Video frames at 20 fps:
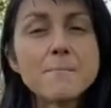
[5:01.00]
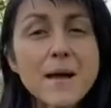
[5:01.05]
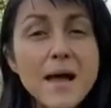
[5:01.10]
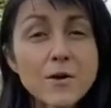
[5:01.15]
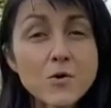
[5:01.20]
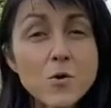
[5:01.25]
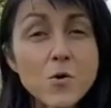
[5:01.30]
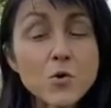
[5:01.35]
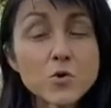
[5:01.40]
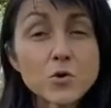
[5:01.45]

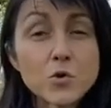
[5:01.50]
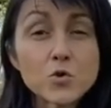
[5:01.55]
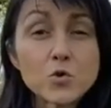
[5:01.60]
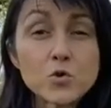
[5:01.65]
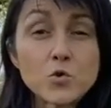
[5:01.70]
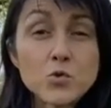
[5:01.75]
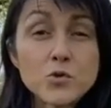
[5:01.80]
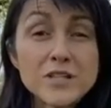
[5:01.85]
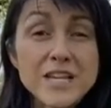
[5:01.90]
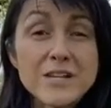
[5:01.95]
Par contre,
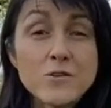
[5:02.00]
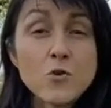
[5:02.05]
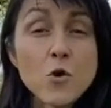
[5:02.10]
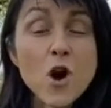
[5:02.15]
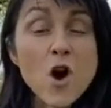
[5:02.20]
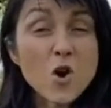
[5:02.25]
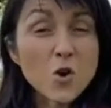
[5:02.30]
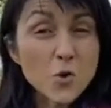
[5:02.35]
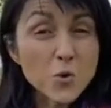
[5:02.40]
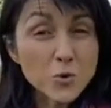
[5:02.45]
tout ce qu'il ne
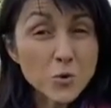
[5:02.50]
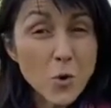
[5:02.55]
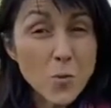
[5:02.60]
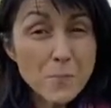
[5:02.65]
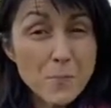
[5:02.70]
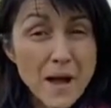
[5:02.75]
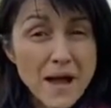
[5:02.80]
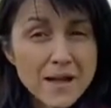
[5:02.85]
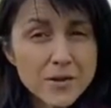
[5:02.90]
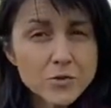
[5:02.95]
rencontre
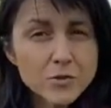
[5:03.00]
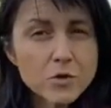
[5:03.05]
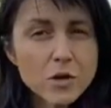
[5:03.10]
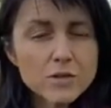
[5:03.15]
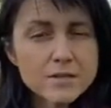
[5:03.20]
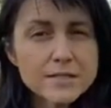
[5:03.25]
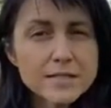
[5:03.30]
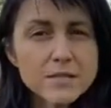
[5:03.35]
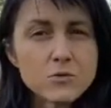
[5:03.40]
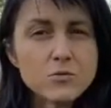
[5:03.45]
pas
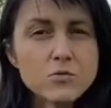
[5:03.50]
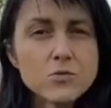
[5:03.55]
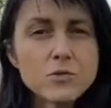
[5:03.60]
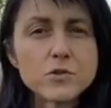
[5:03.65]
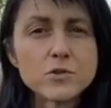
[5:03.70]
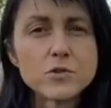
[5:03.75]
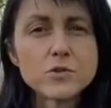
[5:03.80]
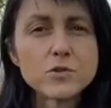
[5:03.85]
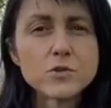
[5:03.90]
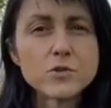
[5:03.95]
durant ces
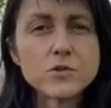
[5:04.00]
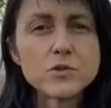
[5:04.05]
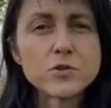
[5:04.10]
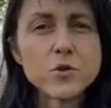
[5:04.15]
12 euh,